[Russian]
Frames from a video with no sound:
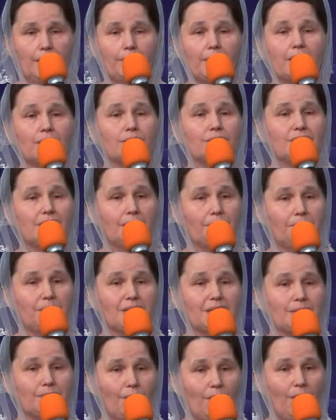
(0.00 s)
получил
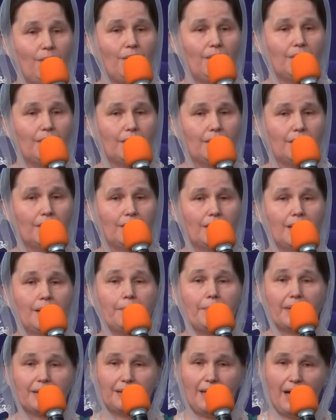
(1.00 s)
письмо,
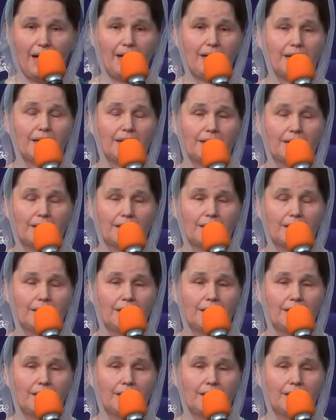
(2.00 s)
подарок.